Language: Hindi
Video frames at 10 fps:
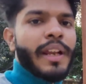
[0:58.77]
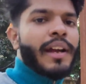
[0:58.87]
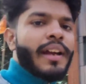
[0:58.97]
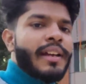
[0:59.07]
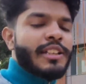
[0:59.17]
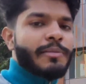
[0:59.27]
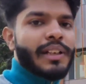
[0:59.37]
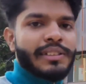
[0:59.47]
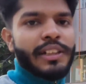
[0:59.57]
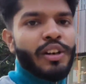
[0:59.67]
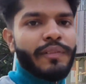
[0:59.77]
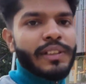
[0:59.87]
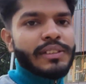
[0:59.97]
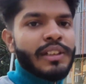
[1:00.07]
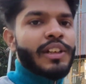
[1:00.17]
बनाया गया है स्मार्ट सिटी
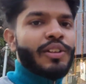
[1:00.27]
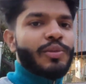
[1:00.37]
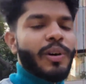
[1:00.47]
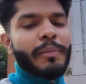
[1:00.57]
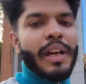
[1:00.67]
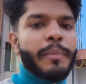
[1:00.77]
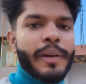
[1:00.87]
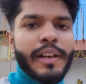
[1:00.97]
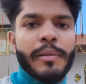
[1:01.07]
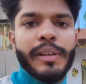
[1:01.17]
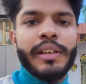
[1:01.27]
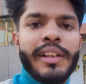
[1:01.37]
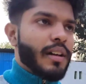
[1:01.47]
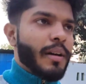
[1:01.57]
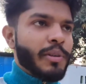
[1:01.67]
ऑफिस तो हम यहाँ पर हैं अभी
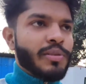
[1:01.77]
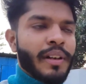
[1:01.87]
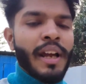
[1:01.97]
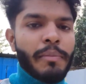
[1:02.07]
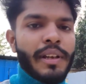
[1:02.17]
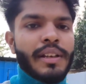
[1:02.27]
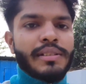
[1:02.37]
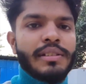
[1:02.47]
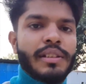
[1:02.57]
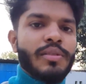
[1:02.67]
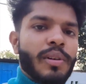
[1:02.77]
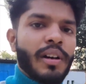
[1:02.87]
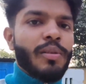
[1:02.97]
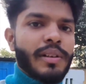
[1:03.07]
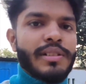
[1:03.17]
अभी जो है ना एप्लीकेशन के
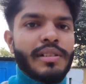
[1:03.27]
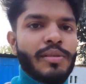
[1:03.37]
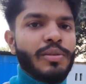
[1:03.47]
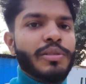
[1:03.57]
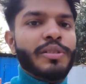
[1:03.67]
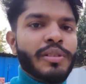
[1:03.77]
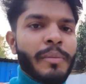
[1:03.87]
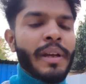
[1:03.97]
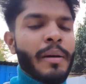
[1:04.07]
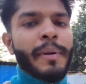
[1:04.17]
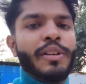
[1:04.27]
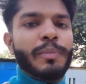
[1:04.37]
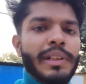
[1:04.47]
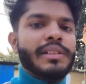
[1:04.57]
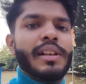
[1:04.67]
द्वारा लोकेशन को ढूंढ ढूंढते हम यहाँ पर आए
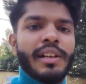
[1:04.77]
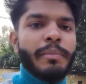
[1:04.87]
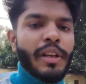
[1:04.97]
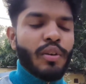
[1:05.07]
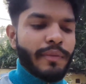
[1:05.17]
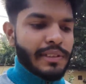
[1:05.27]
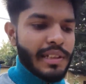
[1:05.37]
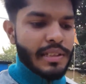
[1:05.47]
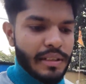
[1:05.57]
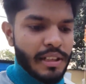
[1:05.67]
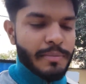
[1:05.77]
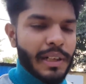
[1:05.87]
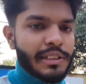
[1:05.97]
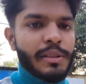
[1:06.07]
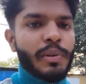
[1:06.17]
तो पता चला कि मेन ऑफिस है इसका
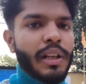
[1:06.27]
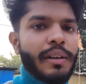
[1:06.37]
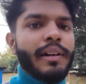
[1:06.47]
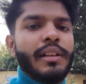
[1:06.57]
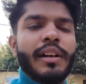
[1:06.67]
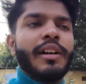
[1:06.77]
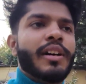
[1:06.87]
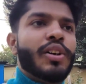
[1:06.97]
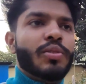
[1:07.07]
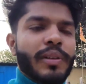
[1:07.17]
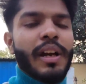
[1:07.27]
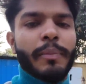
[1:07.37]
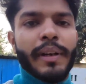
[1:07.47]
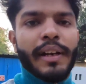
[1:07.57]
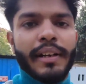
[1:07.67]
स्मार्ट सिटी मुरादाबाद का तो
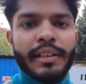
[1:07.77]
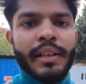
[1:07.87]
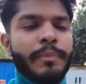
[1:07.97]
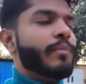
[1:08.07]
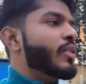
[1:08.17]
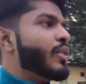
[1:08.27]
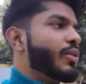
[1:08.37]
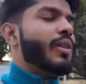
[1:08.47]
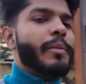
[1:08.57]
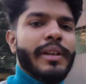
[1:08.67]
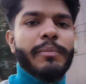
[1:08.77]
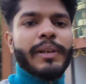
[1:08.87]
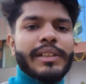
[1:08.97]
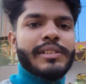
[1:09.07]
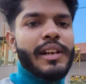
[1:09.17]
यहाँ पर आ गए थे हम तो अभी
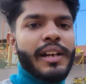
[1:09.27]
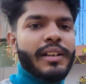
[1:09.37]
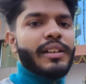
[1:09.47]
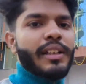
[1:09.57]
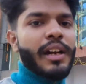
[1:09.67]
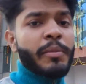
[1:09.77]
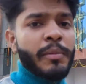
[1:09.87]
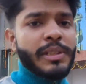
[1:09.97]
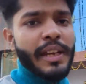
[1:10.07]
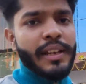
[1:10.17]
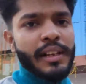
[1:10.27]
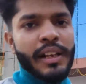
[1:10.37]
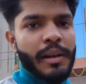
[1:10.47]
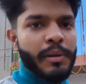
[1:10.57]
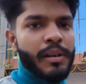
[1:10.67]
पता चला कि यहाँ पर भी
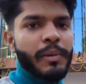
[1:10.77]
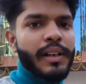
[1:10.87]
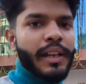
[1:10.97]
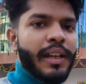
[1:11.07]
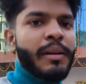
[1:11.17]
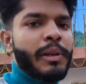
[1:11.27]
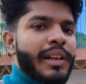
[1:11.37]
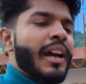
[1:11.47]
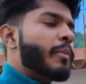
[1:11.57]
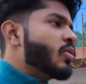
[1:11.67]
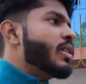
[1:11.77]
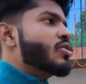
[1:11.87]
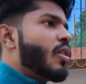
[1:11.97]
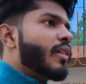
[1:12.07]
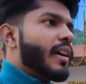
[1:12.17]
साइकिल अवेलेबल नहीं है मतलब यहाँ पर भी
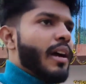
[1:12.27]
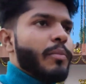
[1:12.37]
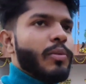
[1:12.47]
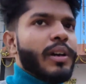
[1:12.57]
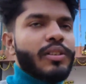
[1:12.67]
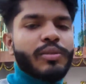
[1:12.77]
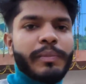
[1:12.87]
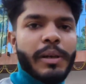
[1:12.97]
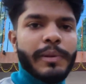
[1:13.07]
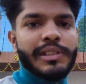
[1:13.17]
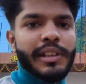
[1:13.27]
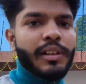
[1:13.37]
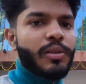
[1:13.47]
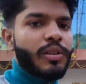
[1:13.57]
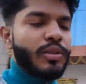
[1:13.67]
स्टॉक रखा है पूरा तो मेरे पीछे
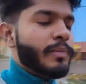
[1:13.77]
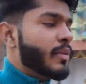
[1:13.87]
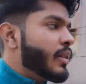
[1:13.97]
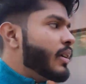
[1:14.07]
देख रहे हो तो